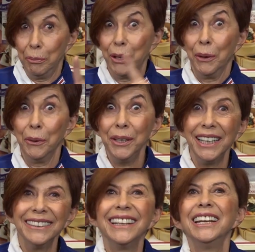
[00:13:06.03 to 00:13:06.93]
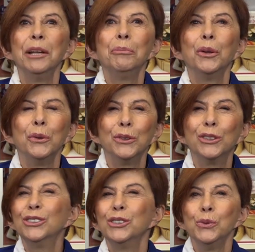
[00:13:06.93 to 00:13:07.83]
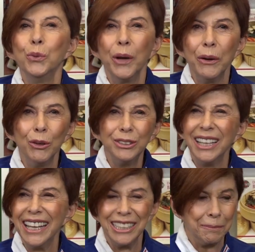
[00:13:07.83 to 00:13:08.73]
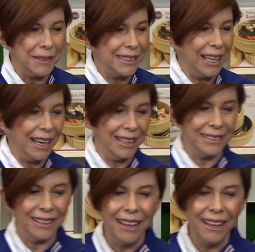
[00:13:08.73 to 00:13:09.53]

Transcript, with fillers: pero ahora tiene productos nuevos especiales.